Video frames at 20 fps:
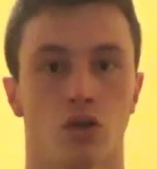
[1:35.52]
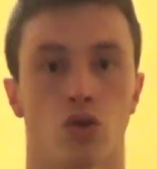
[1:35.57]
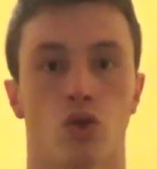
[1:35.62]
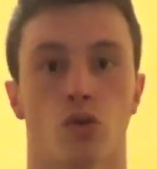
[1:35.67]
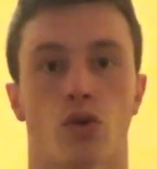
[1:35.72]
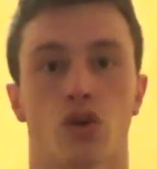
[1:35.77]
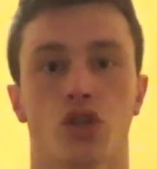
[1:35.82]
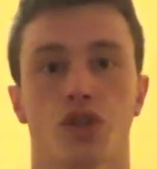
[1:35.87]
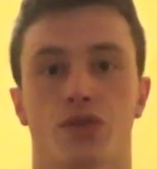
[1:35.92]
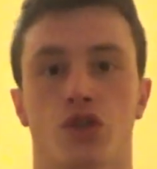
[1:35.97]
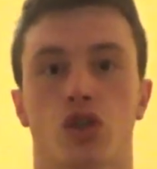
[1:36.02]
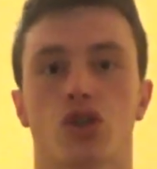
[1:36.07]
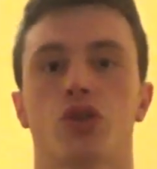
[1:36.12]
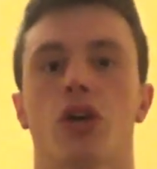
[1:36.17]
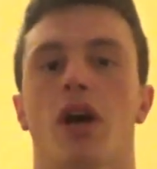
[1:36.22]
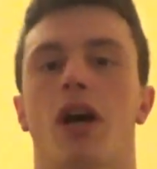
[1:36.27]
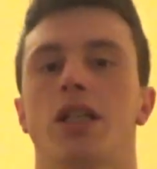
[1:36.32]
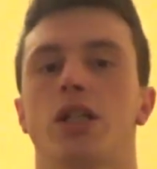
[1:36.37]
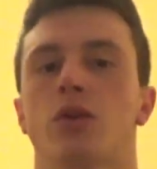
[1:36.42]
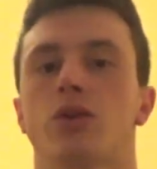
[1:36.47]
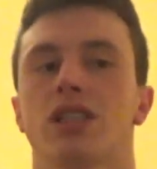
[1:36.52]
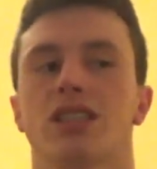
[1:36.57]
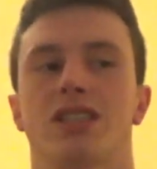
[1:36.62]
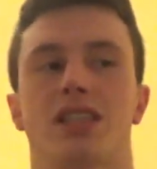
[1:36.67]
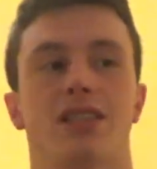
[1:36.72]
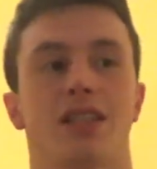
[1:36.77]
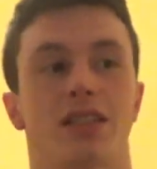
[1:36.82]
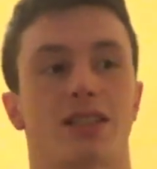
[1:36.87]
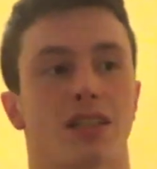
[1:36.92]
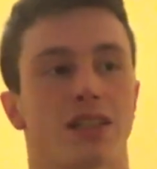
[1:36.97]
Ну, вроде все, что я хотел
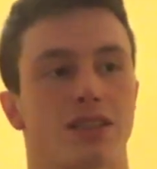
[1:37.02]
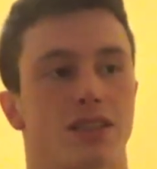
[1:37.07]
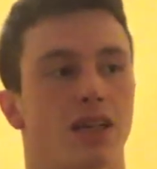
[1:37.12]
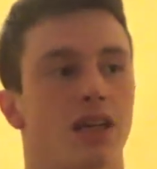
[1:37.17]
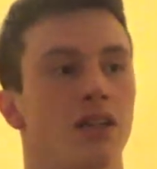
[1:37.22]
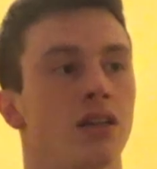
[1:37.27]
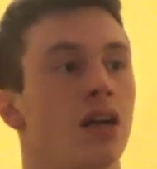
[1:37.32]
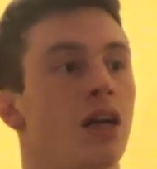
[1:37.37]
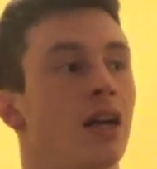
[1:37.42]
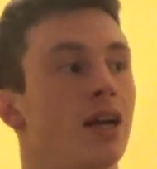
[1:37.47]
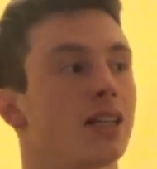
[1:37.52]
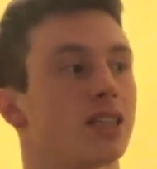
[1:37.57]
сказать, я сказал.